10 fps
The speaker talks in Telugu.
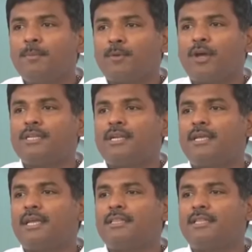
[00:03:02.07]
ఇప్పుడు
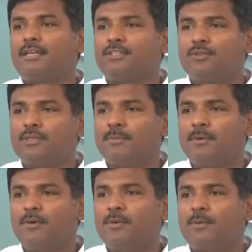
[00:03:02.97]
ప్రాజెక్టులకి ఎంతెంత ఖర్చు
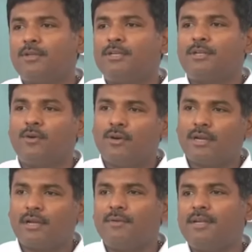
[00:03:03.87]
అవుతాయమ్మా ఒక ప్రాజెక్టుకి ఒక
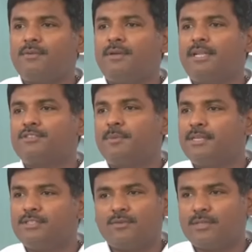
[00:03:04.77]
రకమైనటువంటి
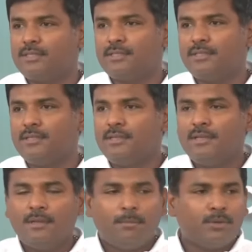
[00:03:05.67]
ఎక్స్పెండిచర్ ఉంటుంది
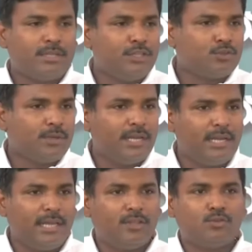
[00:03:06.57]
ఇప్పుడు తీసుకొని
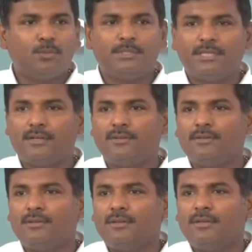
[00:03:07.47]
వెళ్ళి ఏదో చూపించారు
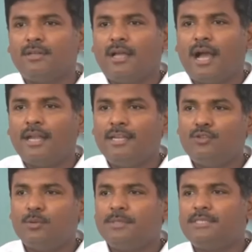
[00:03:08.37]
అన్నీ
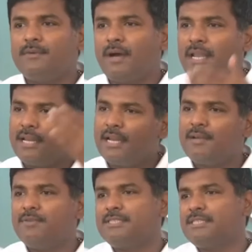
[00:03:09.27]
చూపించి వాళ్ళే
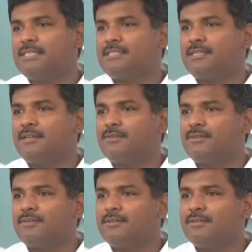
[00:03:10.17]
రేట్లు ఫిక్స్ చేసేస్తున్నారు
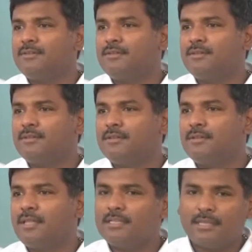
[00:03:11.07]

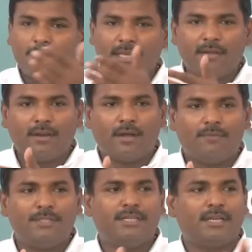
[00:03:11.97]
తెలుసా మీకేమైనా
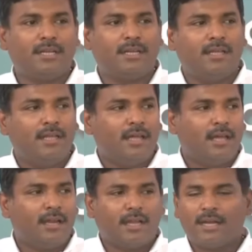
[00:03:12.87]
అఫీషియల్గా
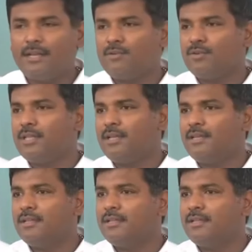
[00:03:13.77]
రికార్డ్ ఏమైనా ఉందా